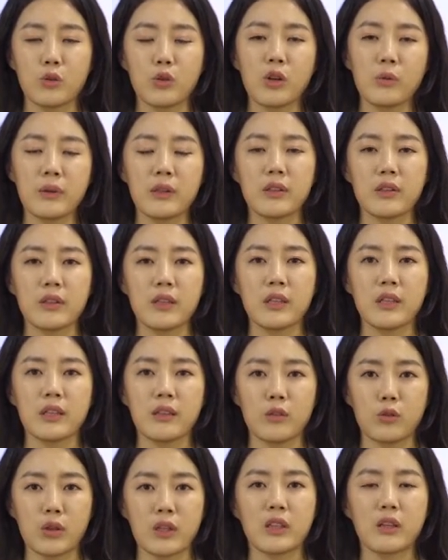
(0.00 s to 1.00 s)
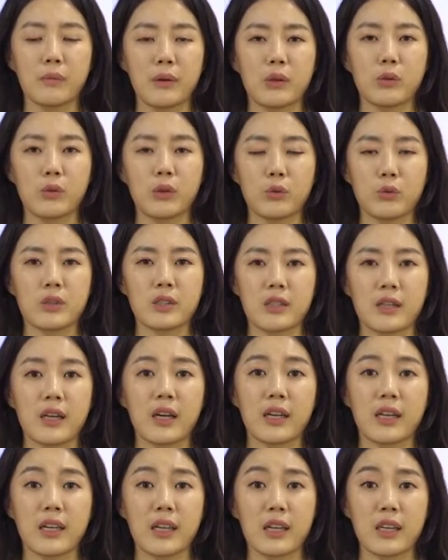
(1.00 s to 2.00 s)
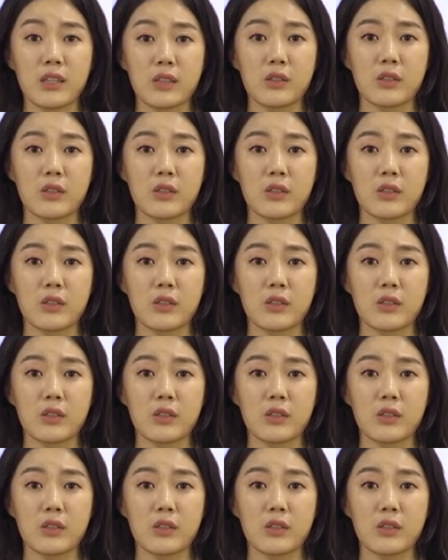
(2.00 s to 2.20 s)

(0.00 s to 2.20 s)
유럽인들이 이 유카탄 반도에 도착하기